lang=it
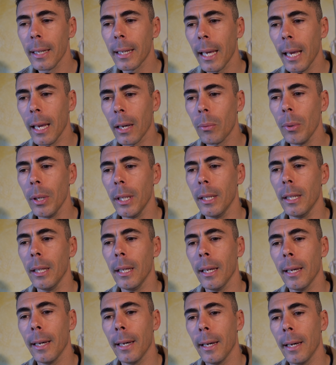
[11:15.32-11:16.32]
che
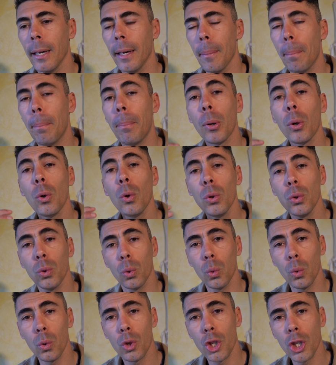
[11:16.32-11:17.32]
quindi eh,
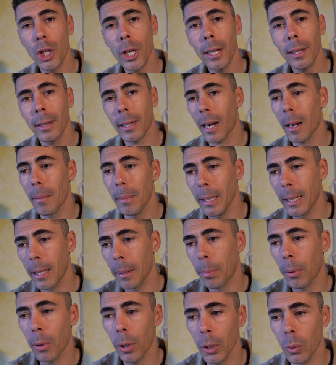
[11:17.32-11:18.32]
produce tramite
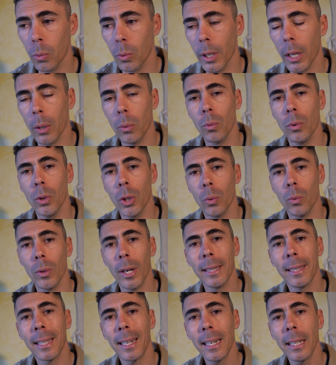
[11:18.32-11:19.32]
poi un, un, un
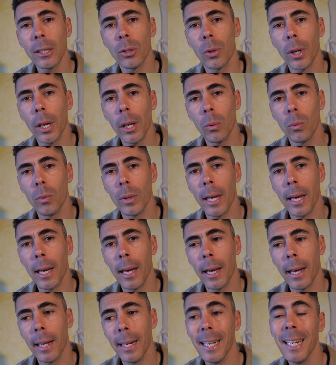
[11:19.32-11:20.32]
alternatore
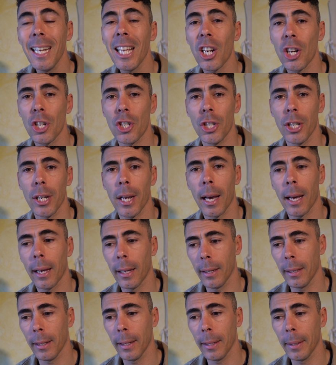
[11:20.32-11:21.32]
una,
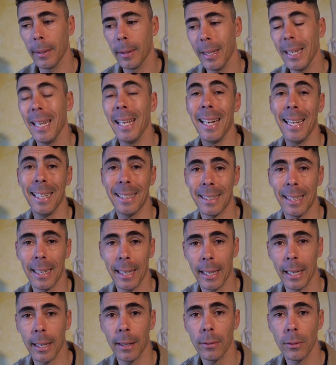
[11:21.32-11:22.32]
l'energia eh,
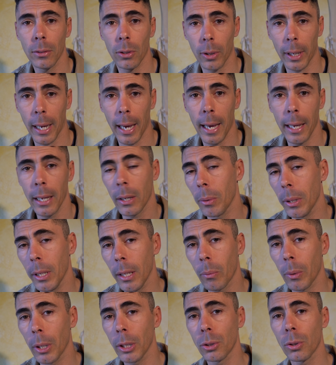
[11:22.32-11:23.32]
elettrica, ok?
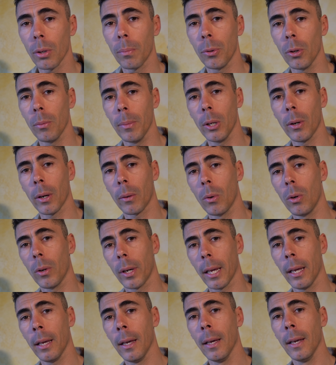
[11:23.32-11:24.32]
Quindi questo più o meno è quello
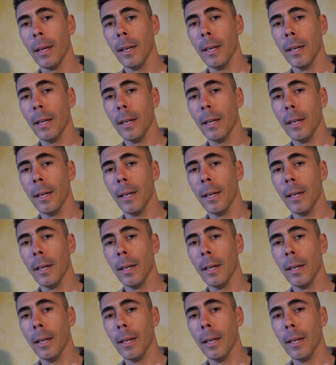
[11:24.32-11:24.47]
che